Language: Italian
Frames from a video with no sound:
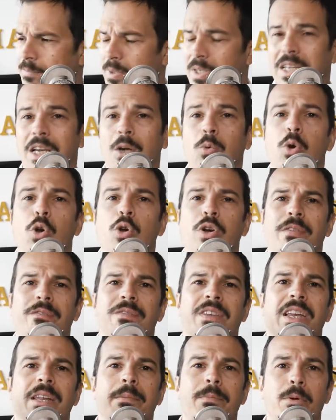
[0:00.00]
perché quello che
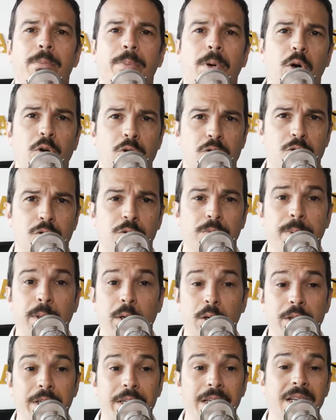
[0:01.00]
viene proposto
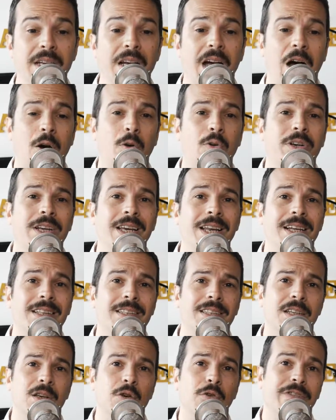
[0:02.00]
poi a un
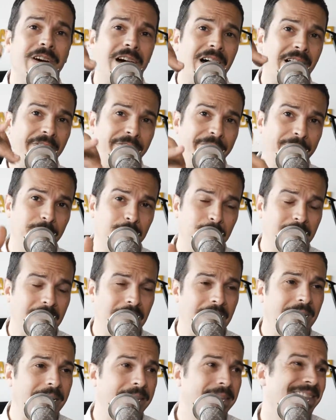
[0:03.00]
cliente lo fa
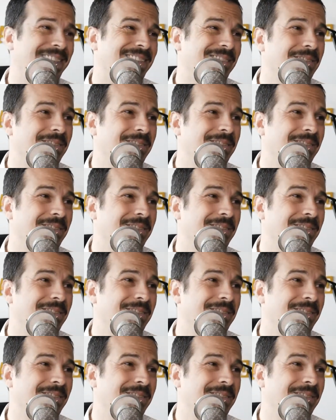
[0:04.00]
affondare e